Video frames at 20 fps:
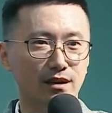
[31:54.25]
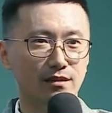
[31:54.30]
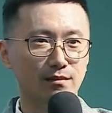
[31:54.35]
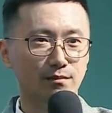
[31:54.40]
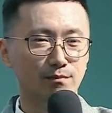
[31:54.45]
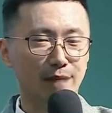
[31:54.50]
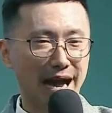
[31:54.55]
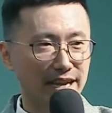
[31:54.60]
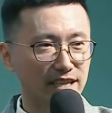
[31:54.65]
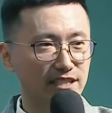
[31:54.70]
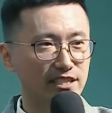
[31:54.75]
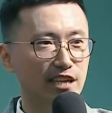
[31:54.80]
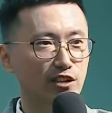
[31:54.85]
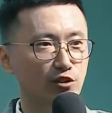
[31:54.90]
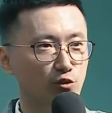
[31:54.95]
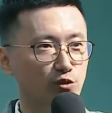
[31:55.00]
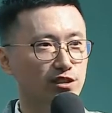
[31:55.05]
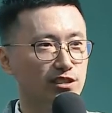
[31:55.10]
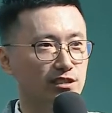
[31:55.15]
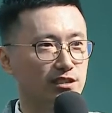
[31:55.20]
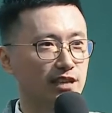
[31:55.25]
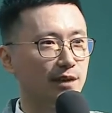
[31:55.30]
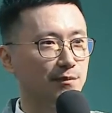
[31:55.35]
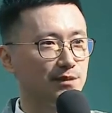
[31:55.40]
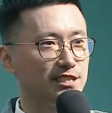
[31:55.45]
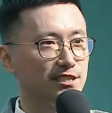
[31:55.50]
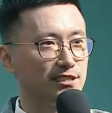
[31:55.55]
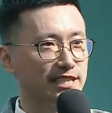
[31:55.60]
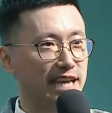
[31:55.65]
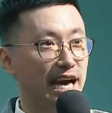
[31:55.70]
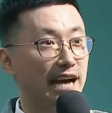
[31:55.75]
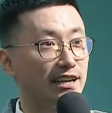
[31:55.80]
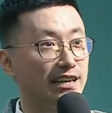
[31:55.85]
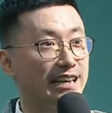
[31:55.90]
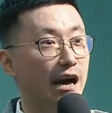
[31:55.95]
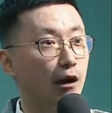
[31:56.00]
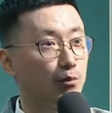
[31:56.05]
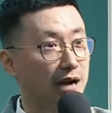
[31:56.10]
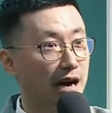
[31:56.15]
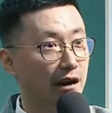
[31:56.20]
买一间屋子给家人，
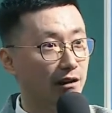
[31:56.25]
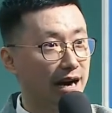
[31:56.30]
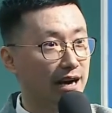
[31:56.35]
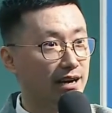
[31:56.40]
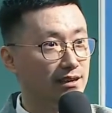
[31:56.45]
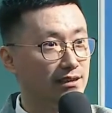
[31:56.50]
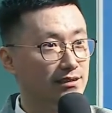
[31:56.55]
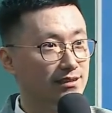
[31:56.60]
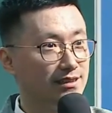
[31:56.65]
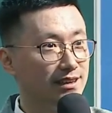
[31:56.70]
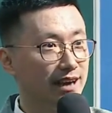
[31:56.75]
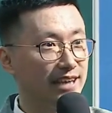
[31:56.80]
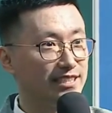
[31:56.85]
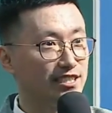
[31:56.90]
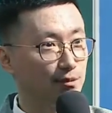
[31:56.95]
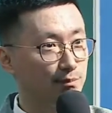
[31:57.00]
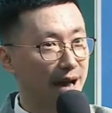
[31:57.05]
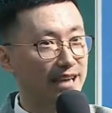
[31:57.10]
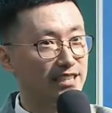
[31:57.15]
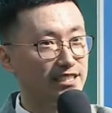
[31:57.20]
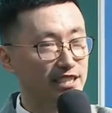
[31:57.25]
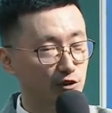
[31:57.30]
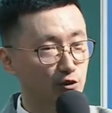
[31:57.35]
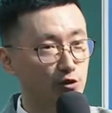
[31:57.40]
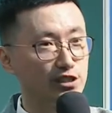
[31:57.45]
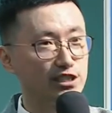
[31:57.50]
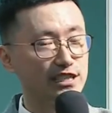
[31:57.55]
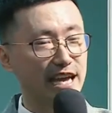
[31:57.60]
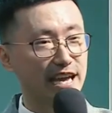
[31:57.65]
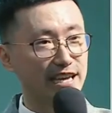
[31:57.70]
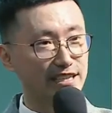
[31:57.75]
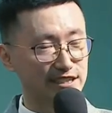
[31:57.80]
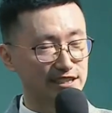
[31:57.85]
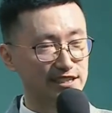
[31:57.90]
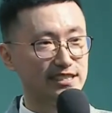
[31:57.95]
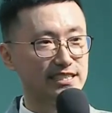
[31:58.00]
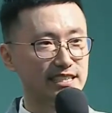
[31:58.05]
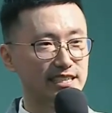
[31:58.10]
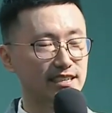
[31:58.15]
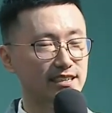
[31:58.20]
好不好啊？还是买一间屋子给自
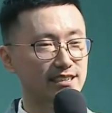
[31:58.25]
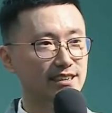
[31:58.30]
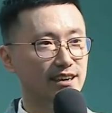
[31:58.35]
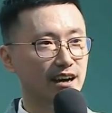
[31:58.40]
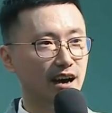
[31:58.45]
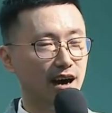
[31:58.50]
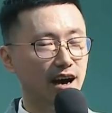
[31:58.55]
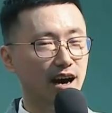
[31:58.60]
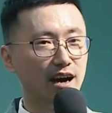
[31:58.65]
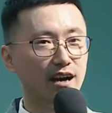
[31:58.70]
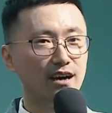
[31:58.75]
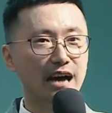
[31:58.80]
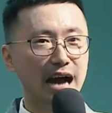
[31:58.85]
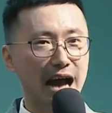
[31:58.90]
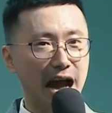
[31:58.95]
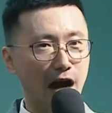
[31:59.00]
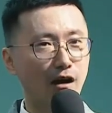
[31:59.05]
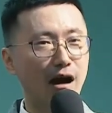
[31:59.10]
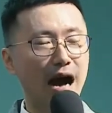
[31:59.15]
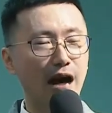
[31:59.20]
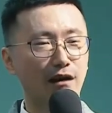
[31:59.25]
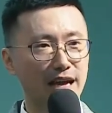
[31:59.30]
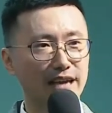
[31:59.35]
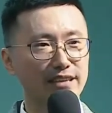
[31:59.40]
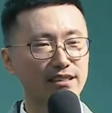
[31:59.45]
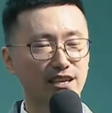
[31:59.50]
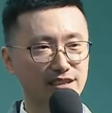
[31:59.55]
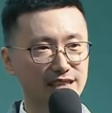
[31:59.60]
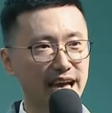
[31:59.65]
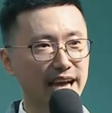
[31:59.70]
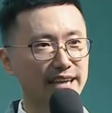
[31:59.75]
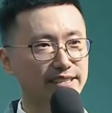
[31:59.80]
己啊？好好来疼爱